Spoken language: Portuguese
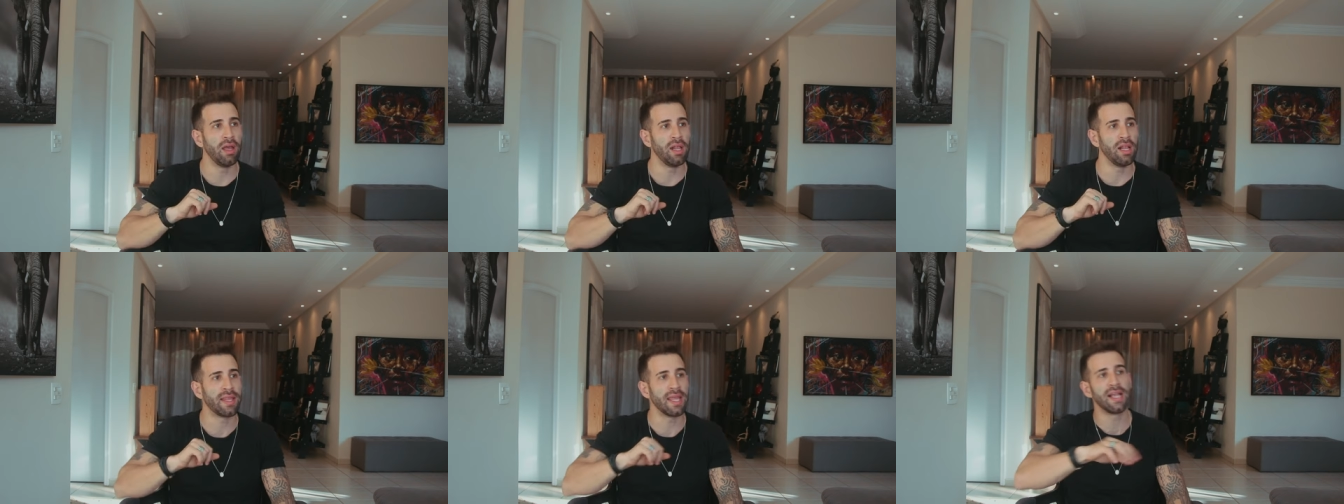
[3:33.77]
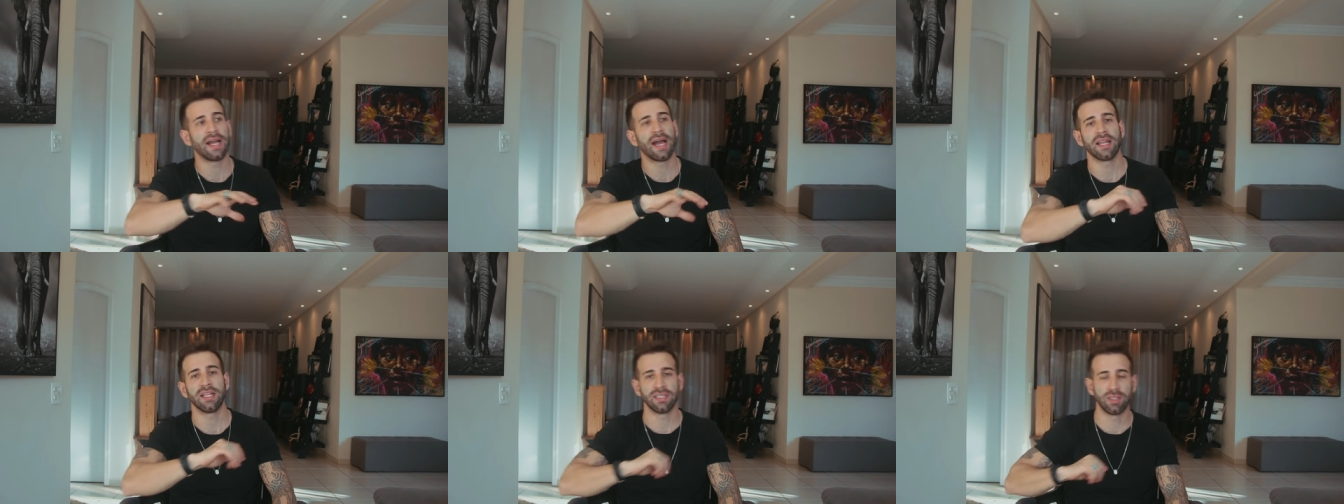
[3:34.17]
ele tem
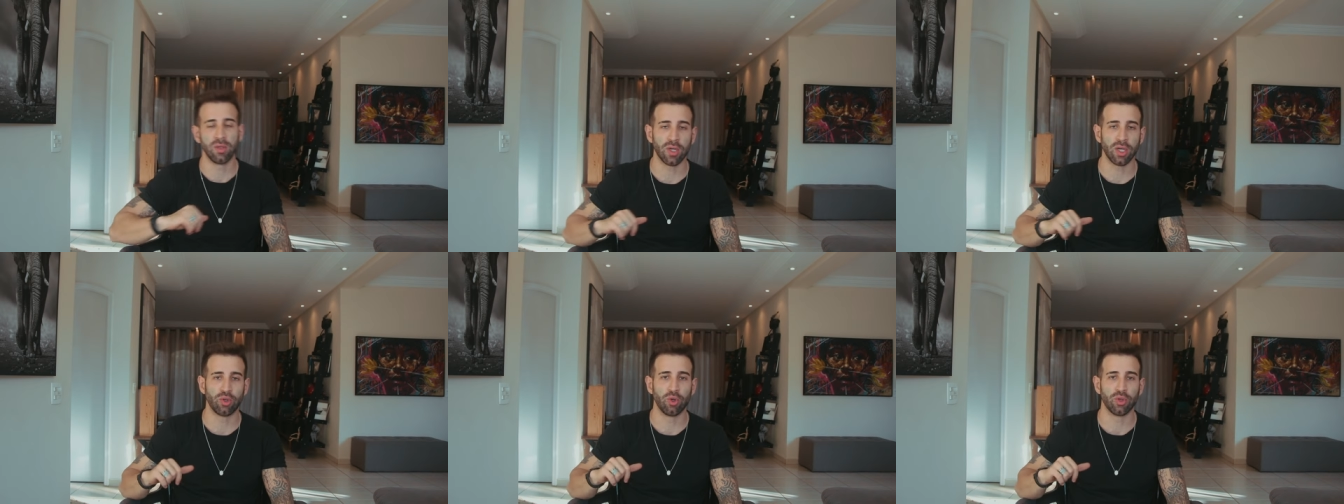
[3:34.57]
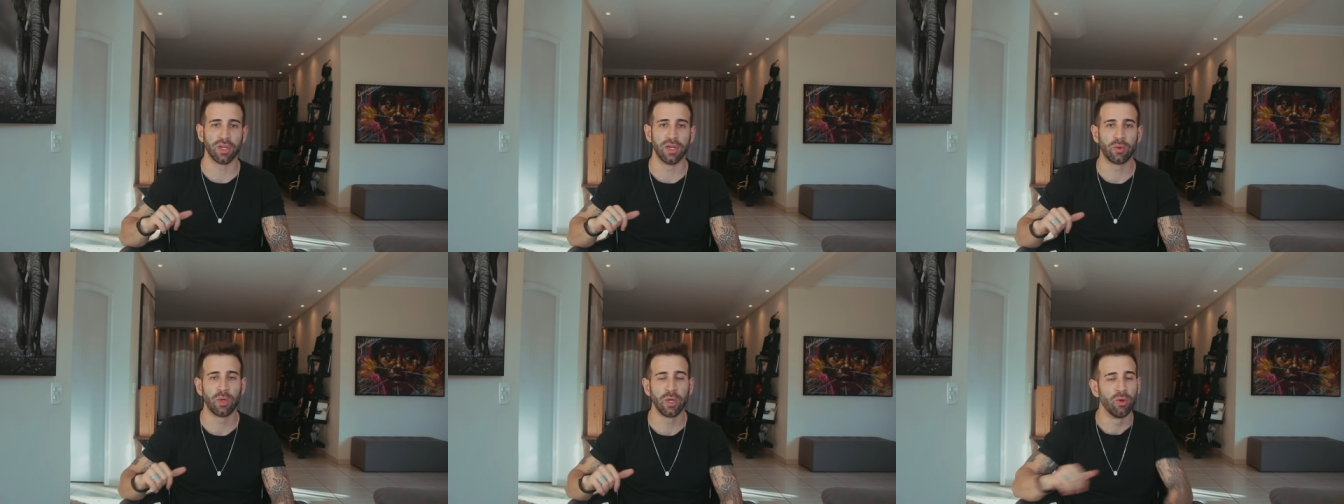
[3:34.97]
cara de ser um cachorro
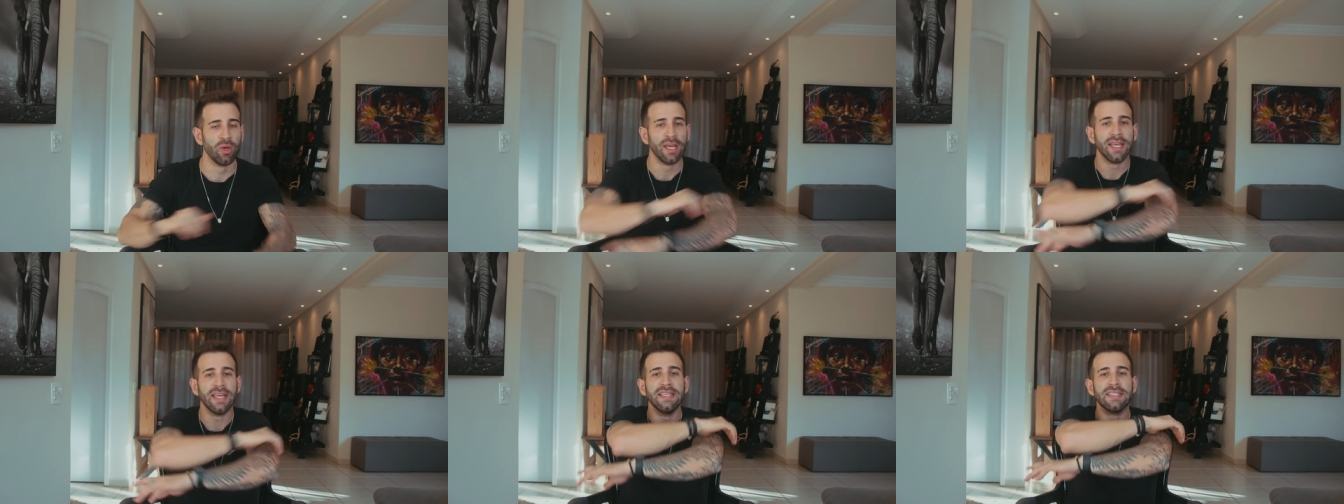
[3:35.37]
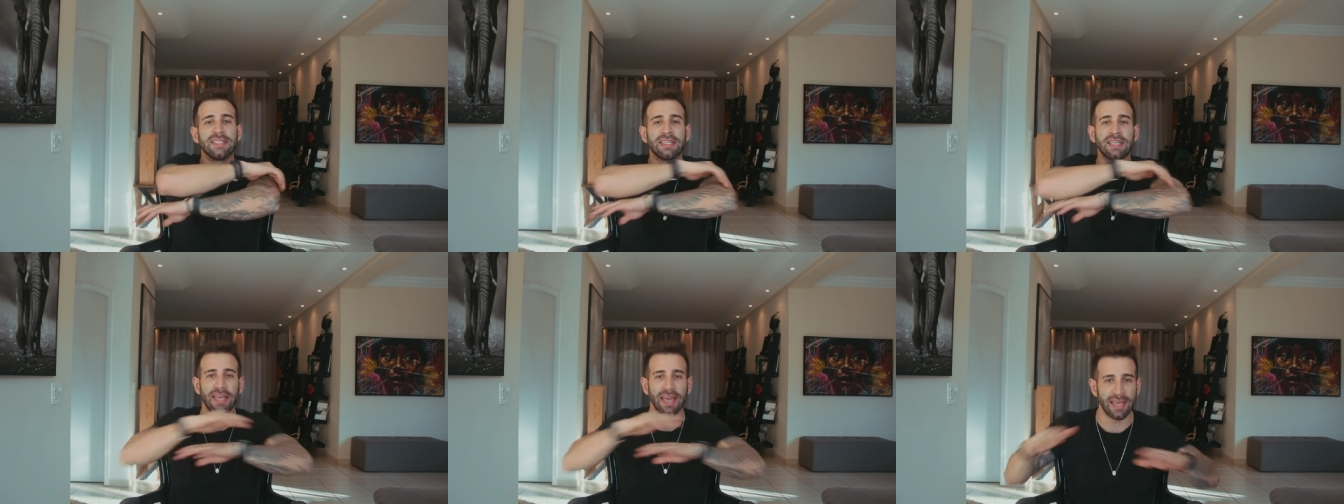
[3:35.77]
tranquilo,
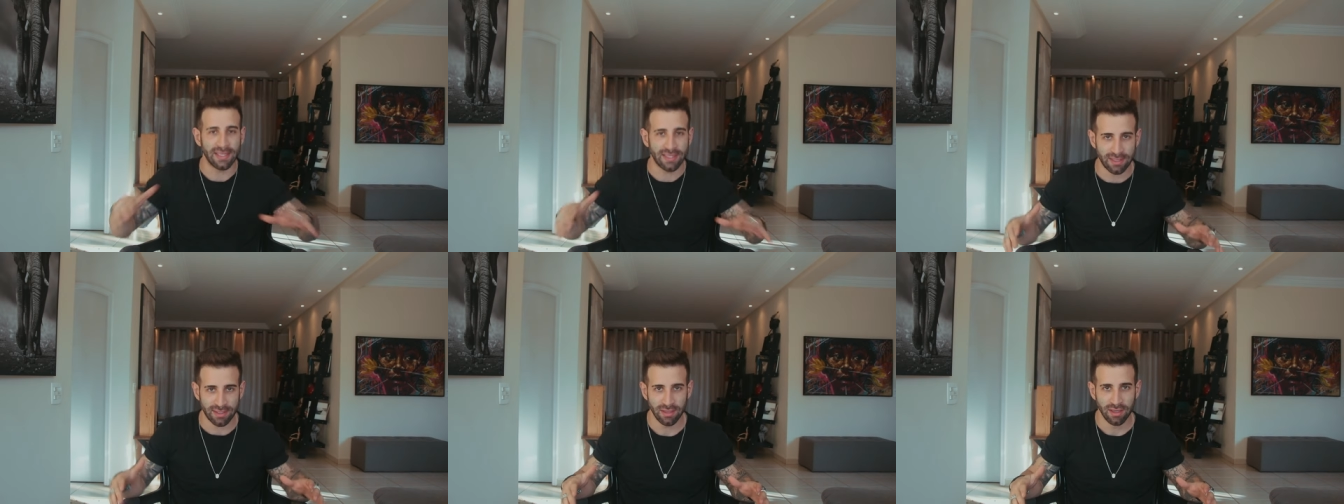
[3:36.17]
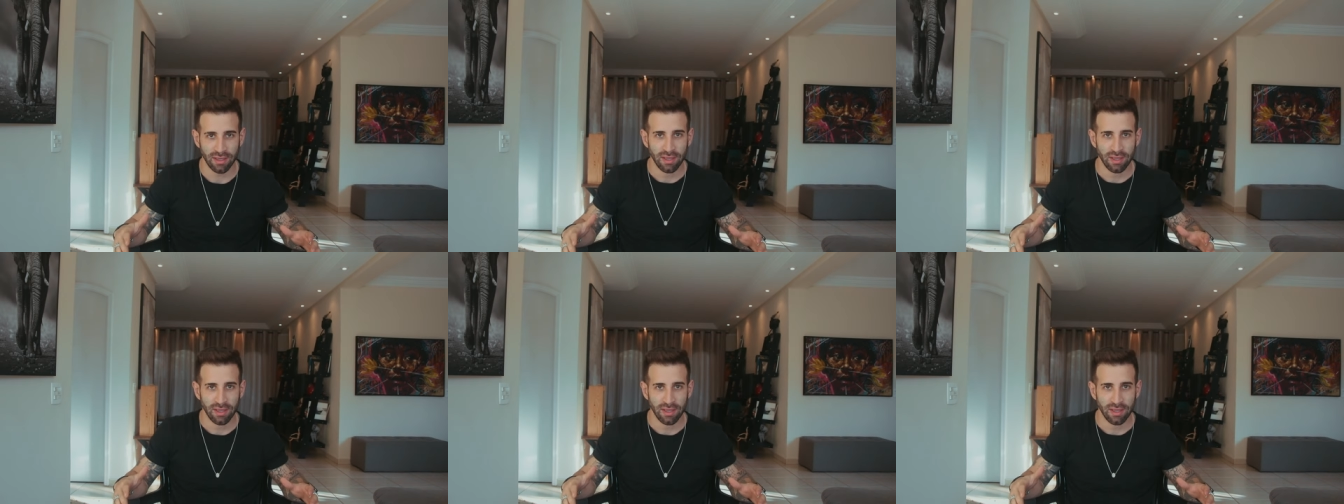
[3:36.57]
esquece.